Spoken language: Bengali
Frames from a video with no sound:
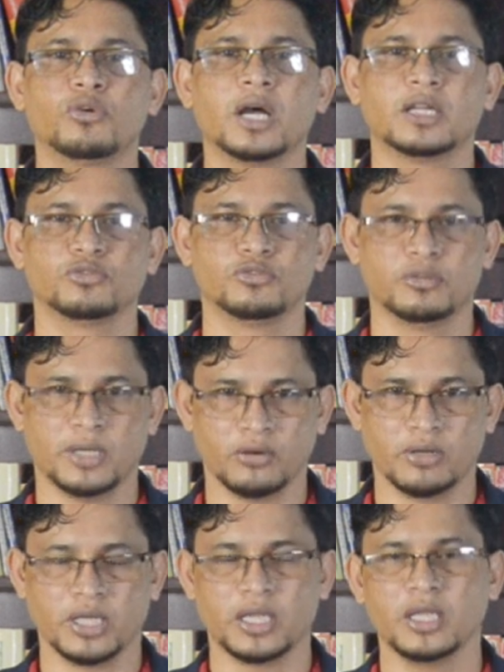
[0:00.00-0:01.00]
গান শুনতে ভালো
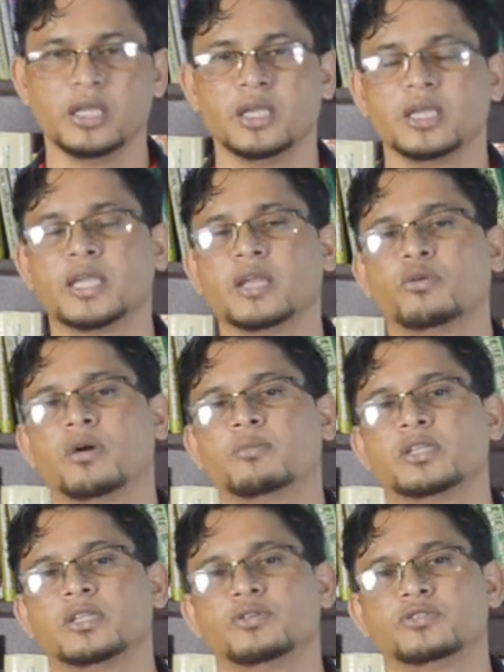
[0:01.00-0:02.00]
লাগে কেন
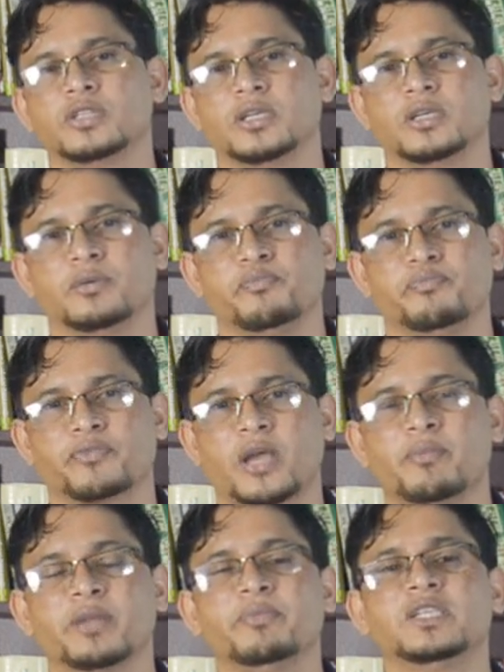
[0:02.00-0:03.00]
আমাদের হচ্ছে
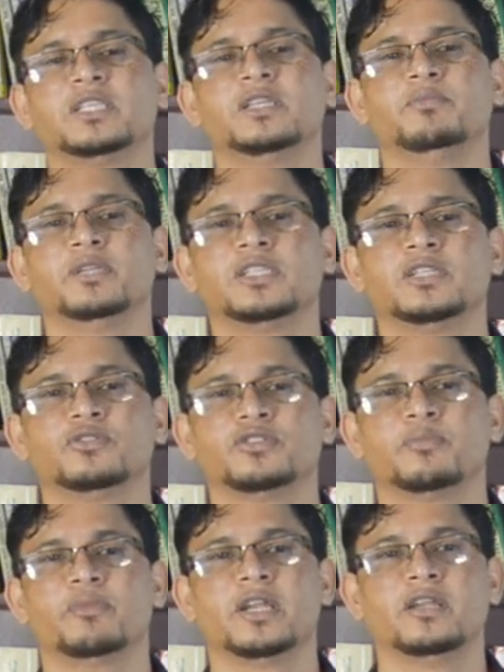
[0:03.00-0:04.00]
আমরা বেশি বেশি
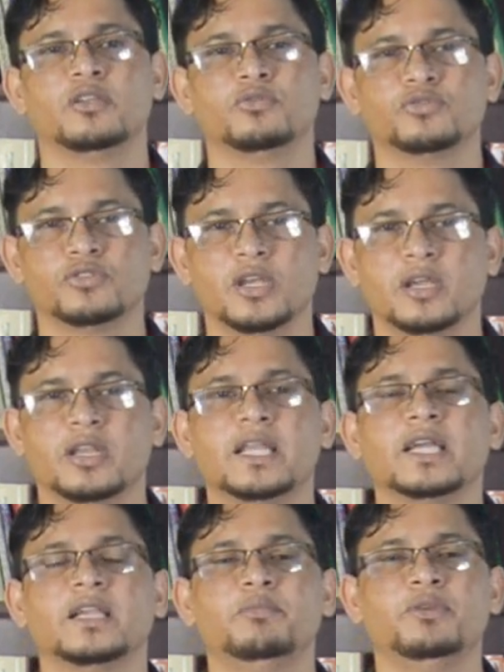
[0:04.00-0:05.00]
হচ্ছে ব্যাড নিউজ
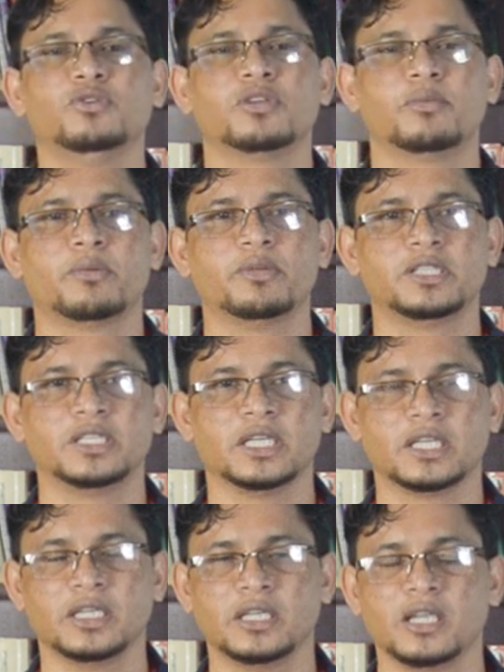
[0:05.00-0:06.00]
নেগেটিভ নিউজ আমরা বেশি
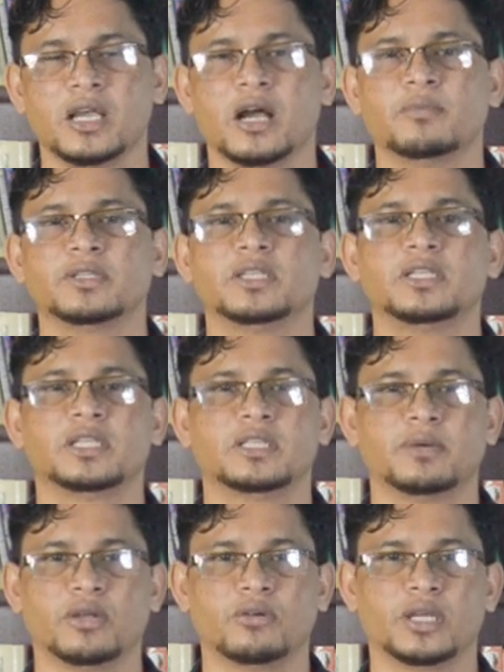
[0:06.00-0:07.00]
দেখি আমাদের দেখতে
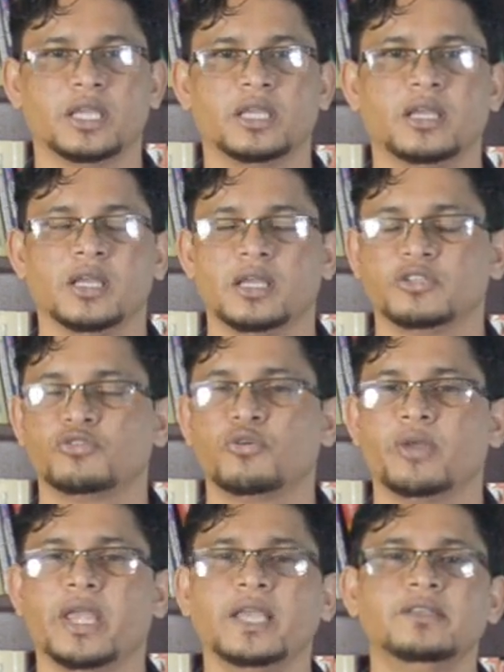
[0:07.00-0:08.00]
ভালো লাগে সো
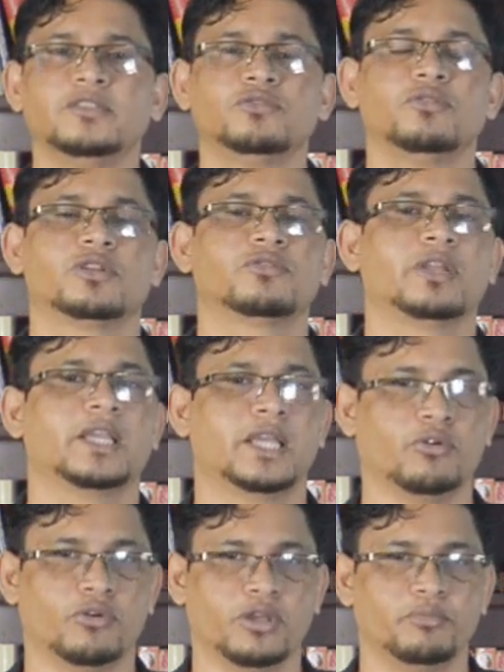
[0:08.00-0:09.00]
এই জিনিসগুলো আসলে
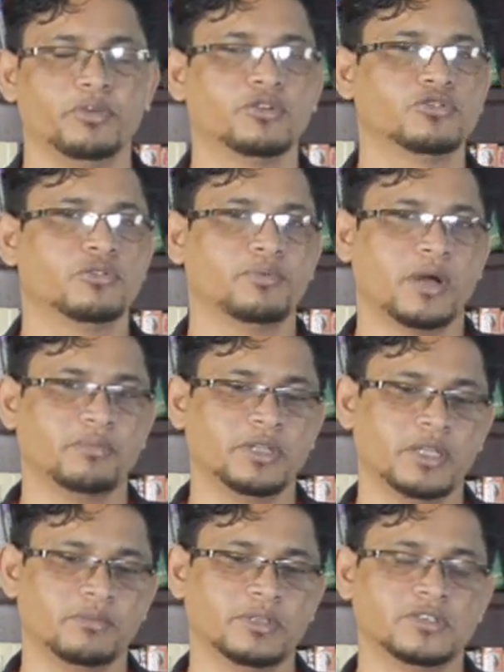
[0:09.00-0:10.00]
কেন হয় বিকজ অফ আপনি
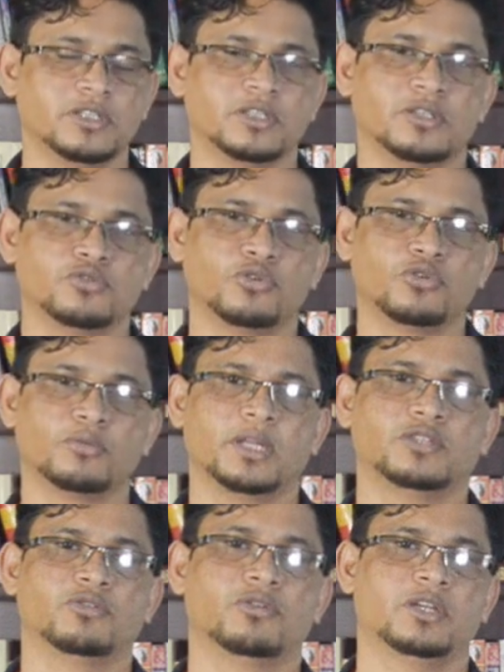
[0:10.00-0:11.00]
দেখবেন যে
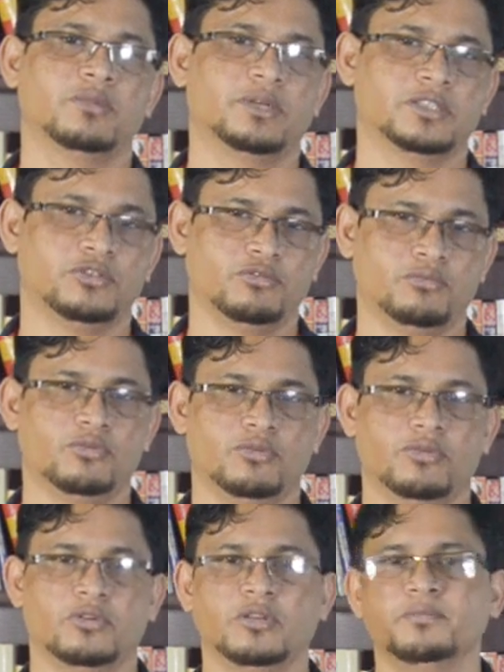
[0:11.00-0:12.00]
ছোটোবেলায় যখন একটি বাচ্চা
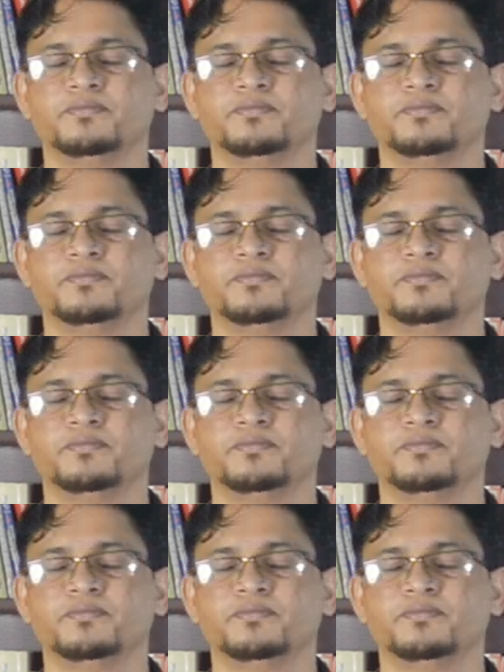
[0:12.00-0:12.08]
জন্মগ্রহণ করে